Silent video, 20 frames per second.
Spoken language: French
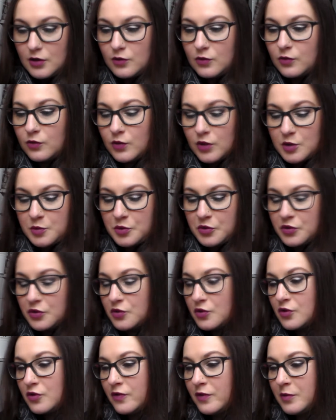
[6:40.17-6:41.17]
Donc je pense
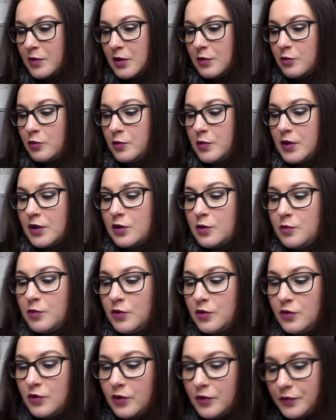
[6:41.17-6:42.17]
que je vais mettre mon make-up
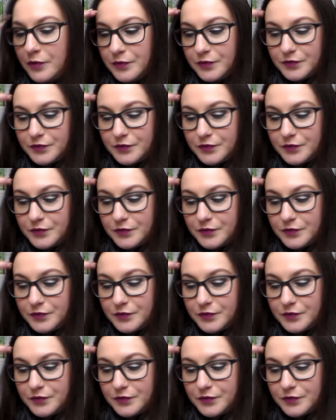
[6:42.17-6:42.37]
dedans.